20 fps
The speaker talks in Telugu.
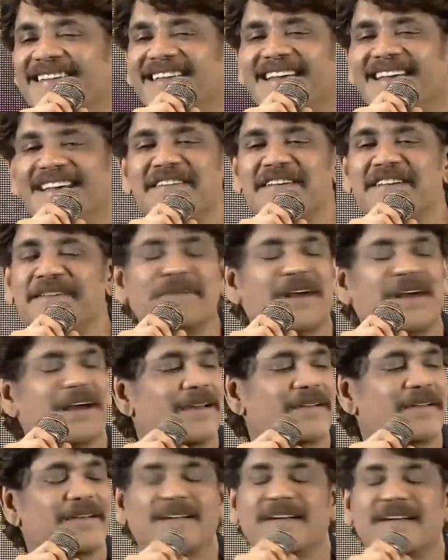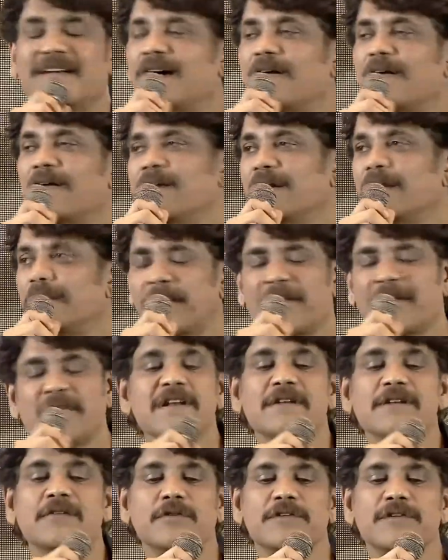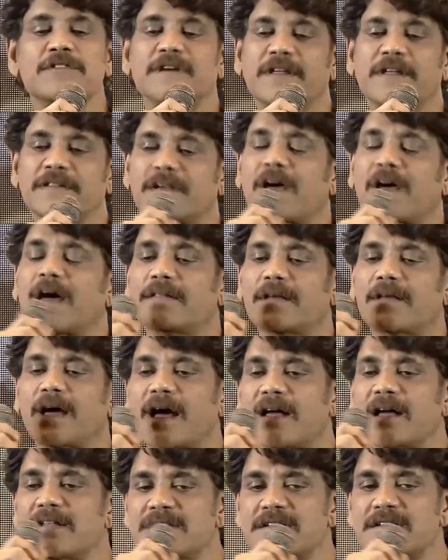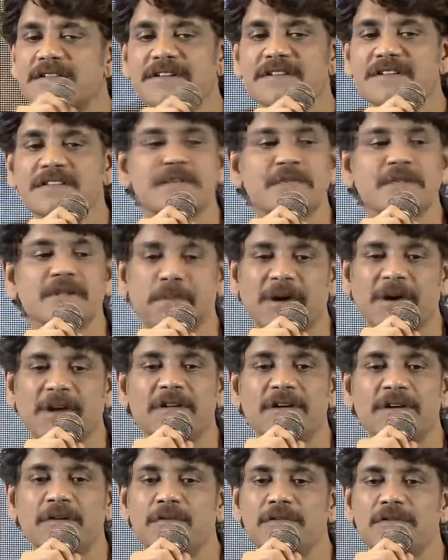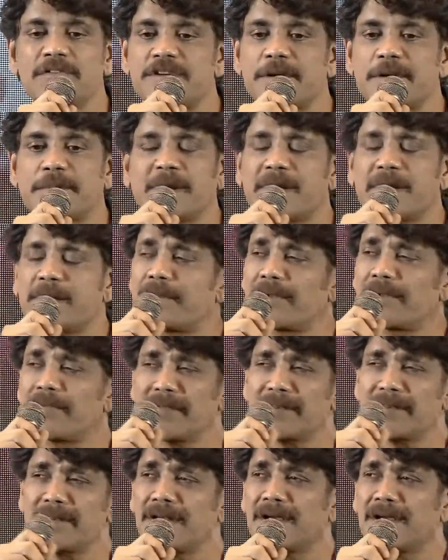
ఏమి అంటే ప్రవీణ్ గురించి ఆన్సర్ చేసే ముందు ప్రవీణ్ గురించి చెప్పాలి ప్రవీణ్